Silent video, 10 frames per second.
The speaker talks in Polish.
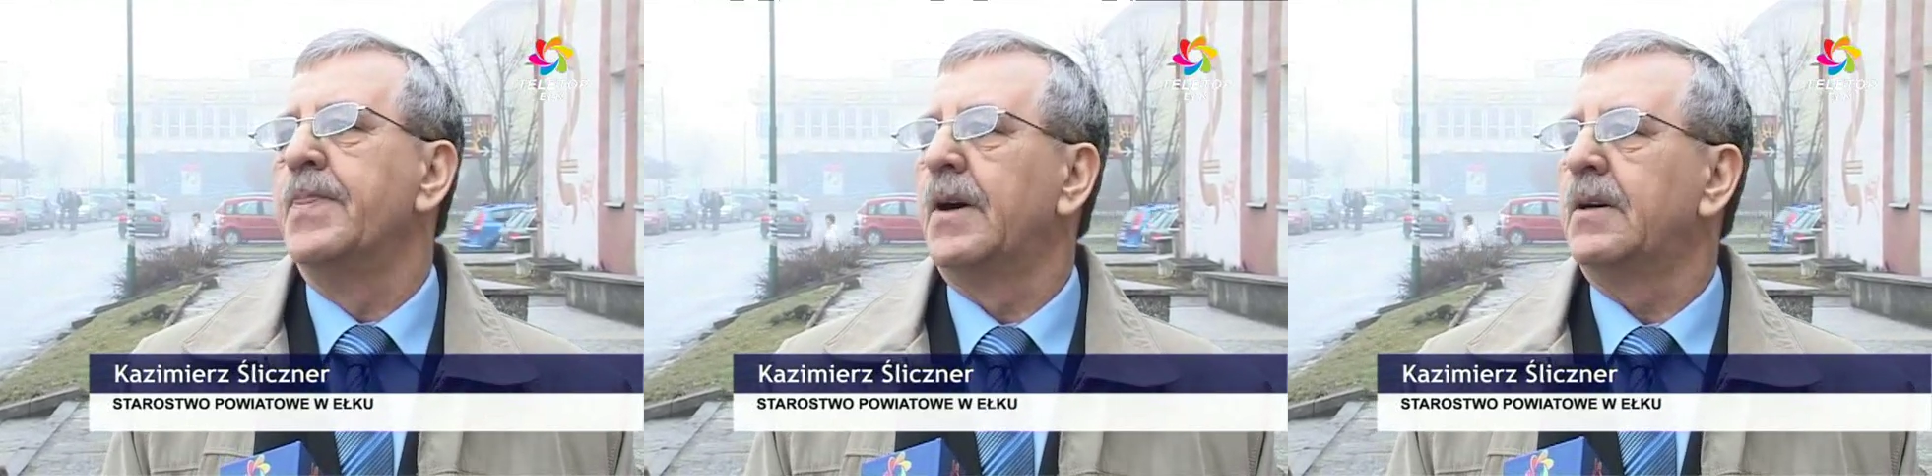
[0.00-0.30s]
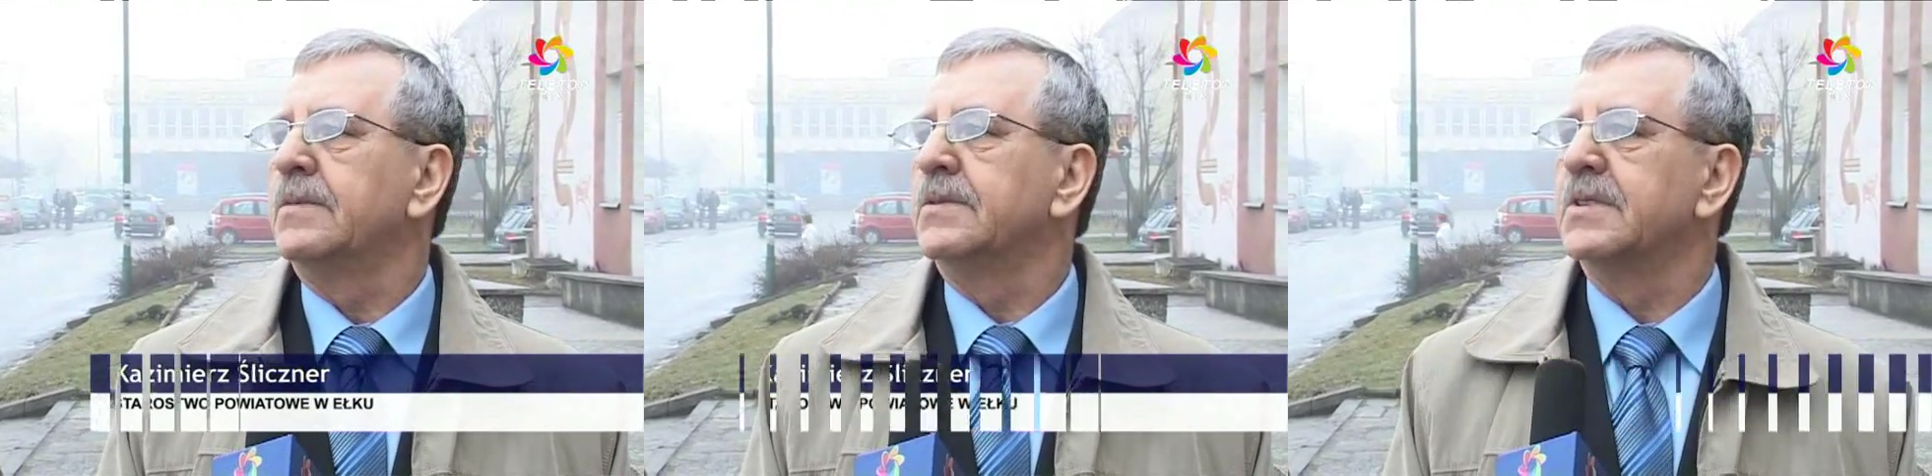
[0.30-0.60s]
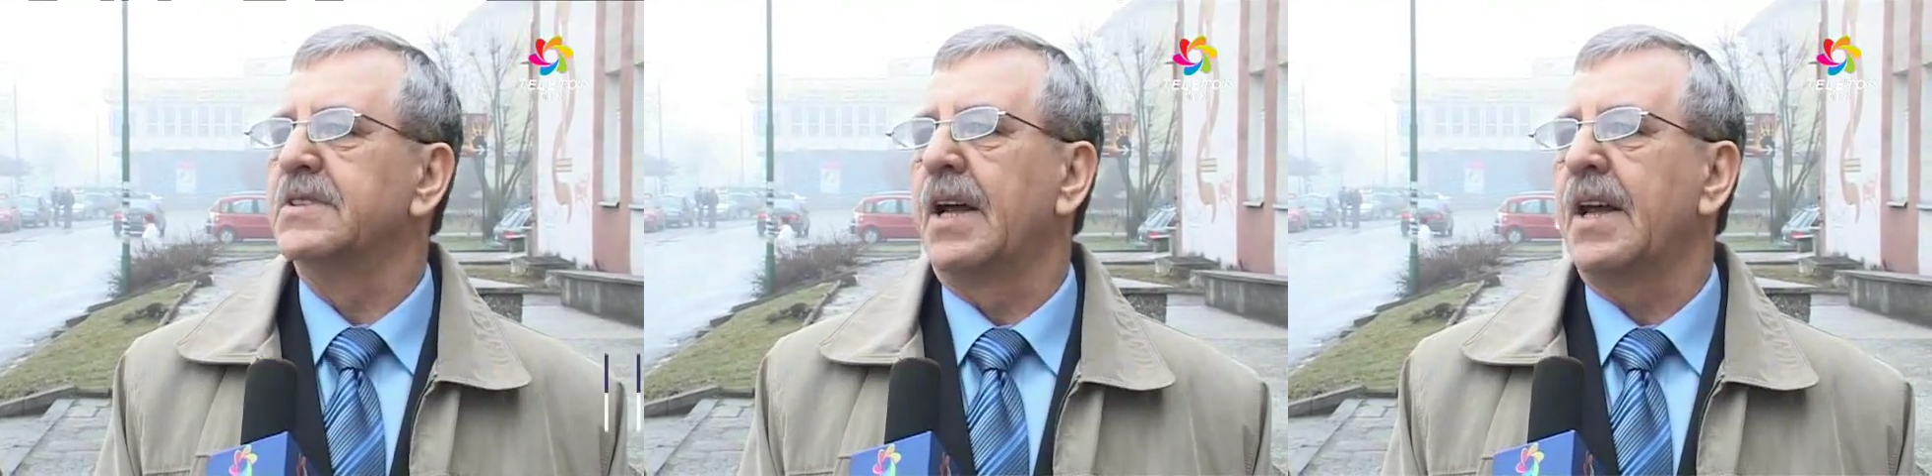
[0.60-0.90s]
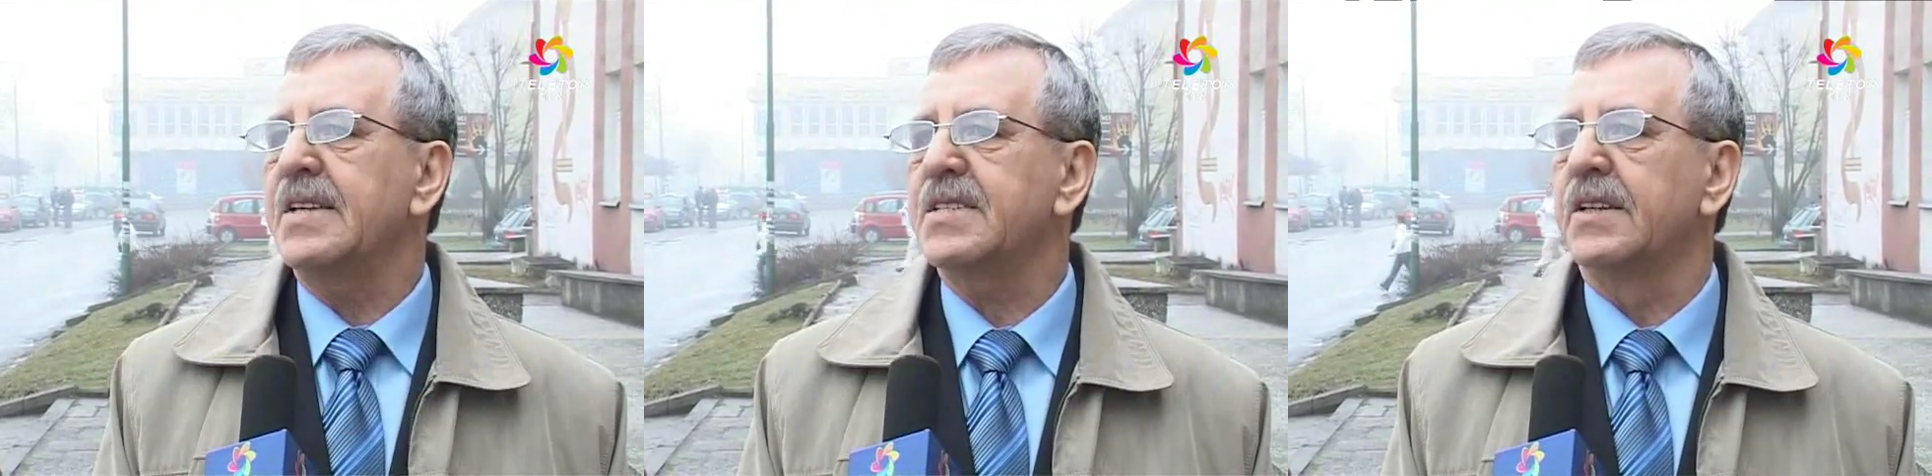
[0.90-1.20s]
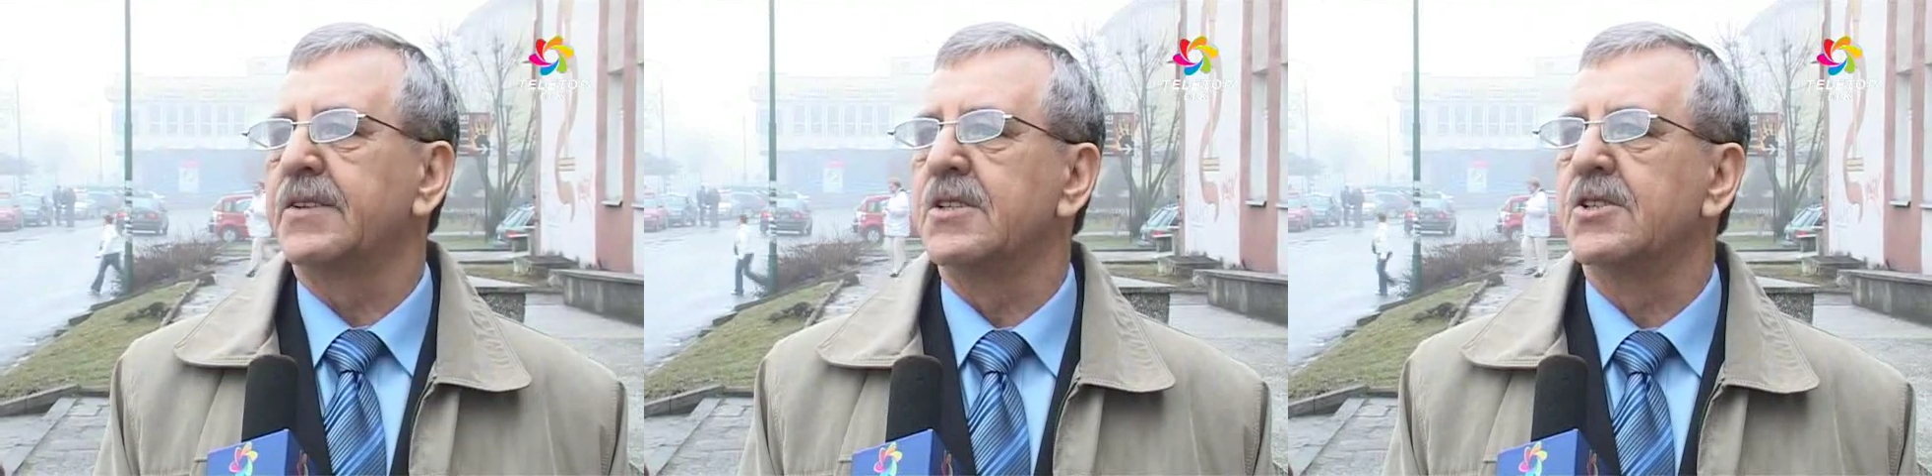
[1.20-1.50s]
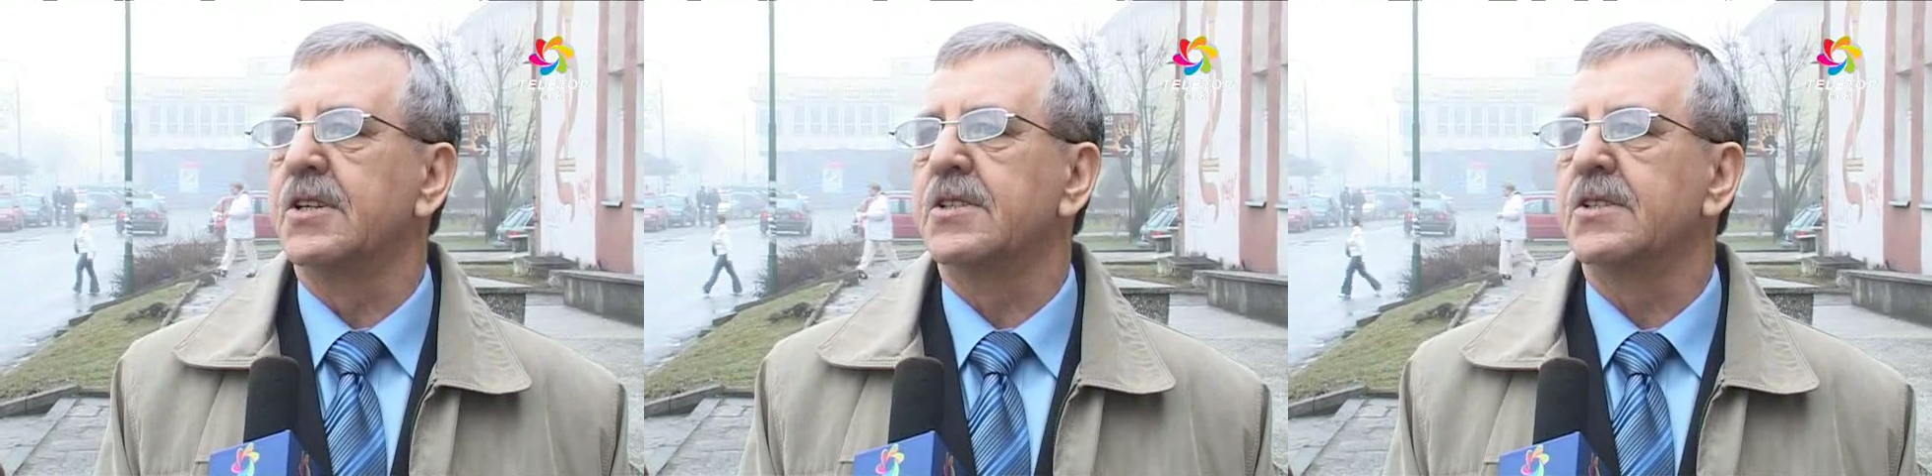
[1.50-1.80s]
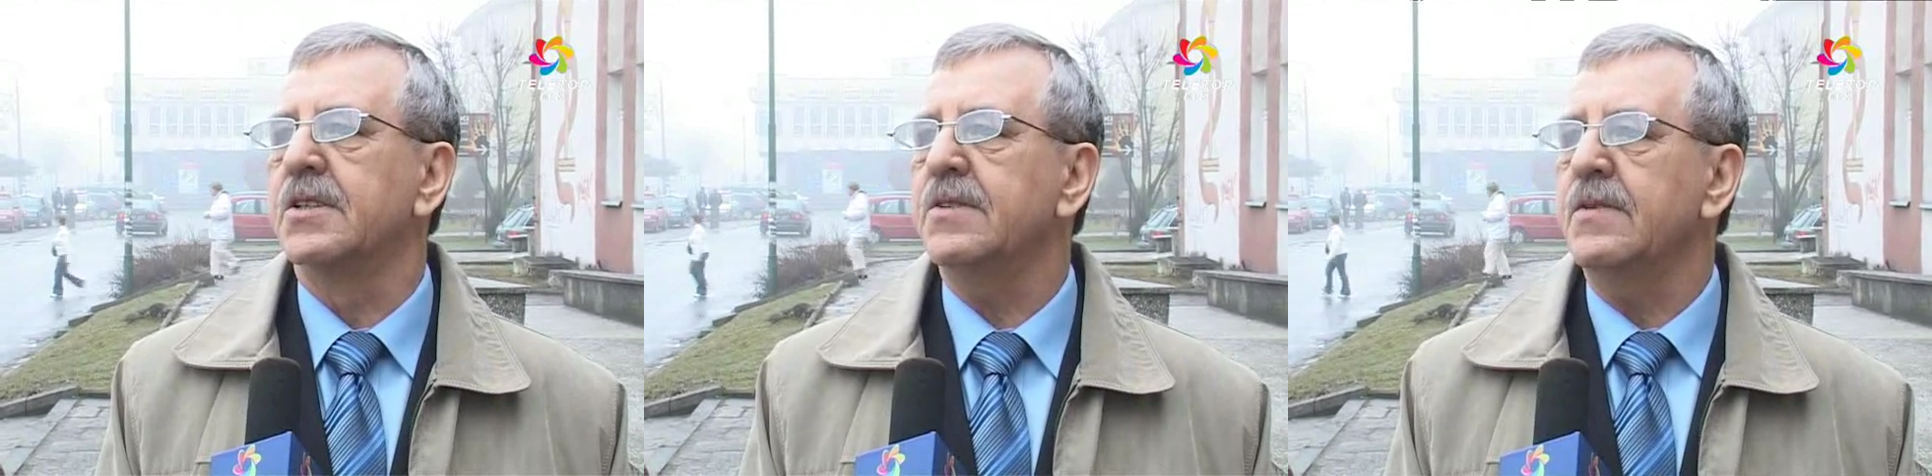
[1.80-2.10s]
to znalazca tej
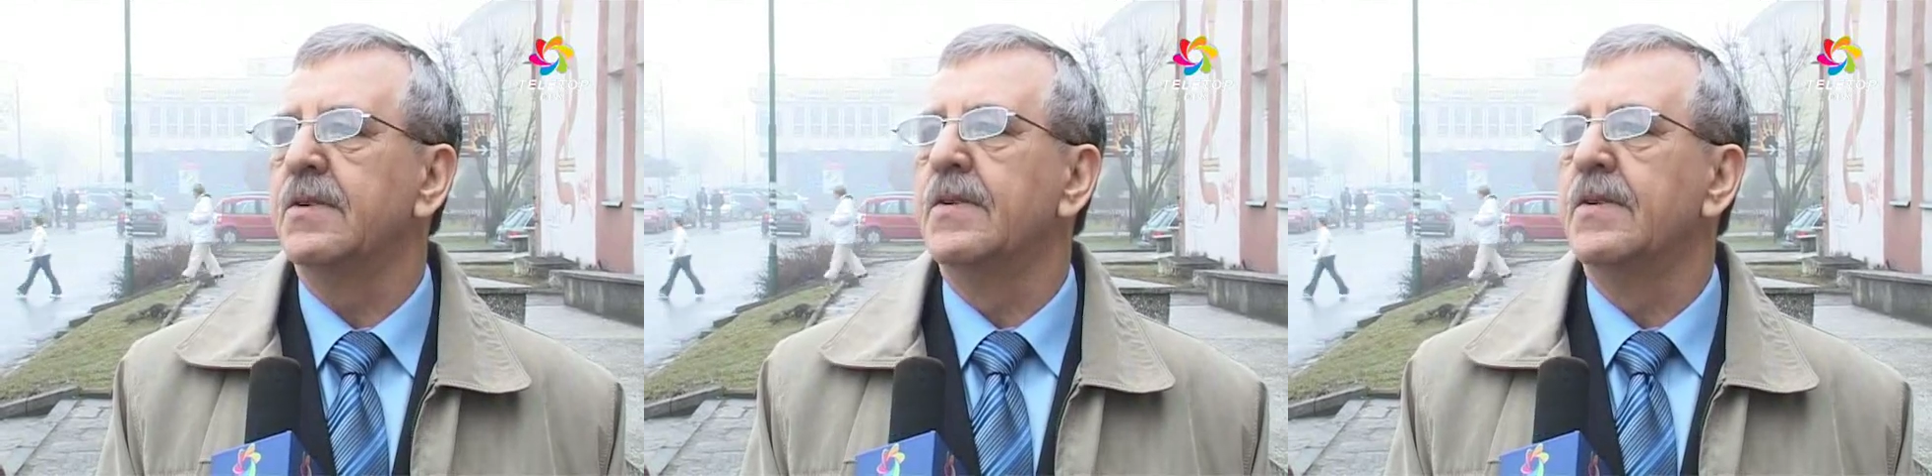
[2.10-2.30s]
rzeczy